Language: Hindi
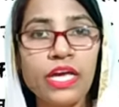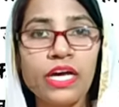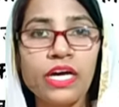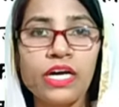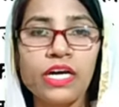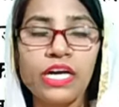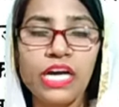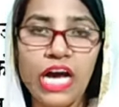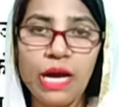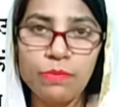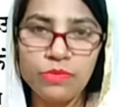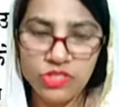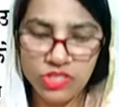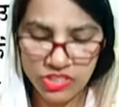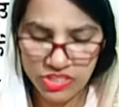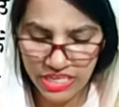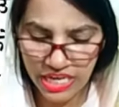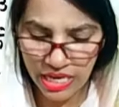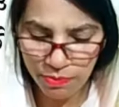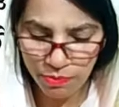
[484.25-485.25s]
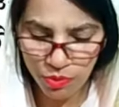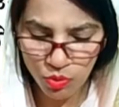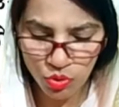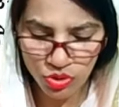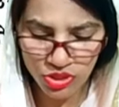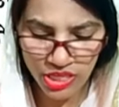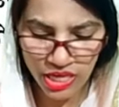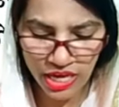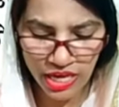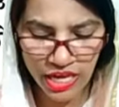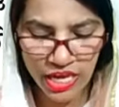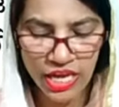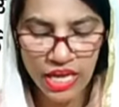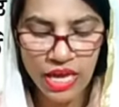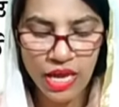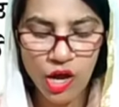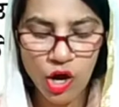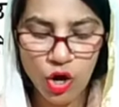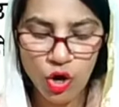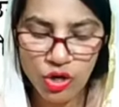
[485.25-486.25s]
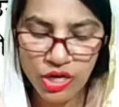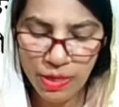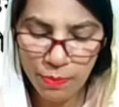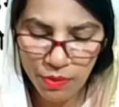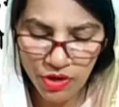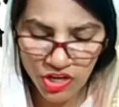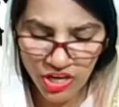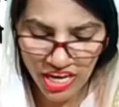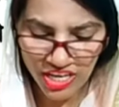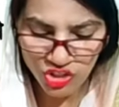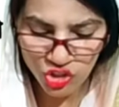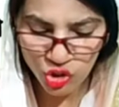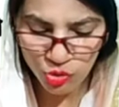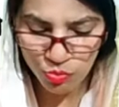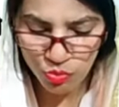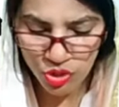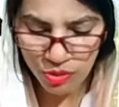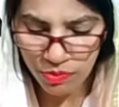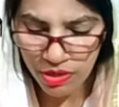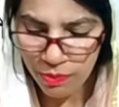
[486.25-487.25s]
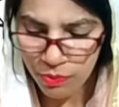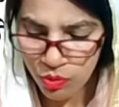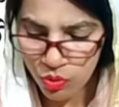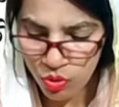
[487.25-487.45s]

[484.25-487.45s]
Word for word: आ, काम इसके टाइम में होता है और आपका काचीपुरम का भी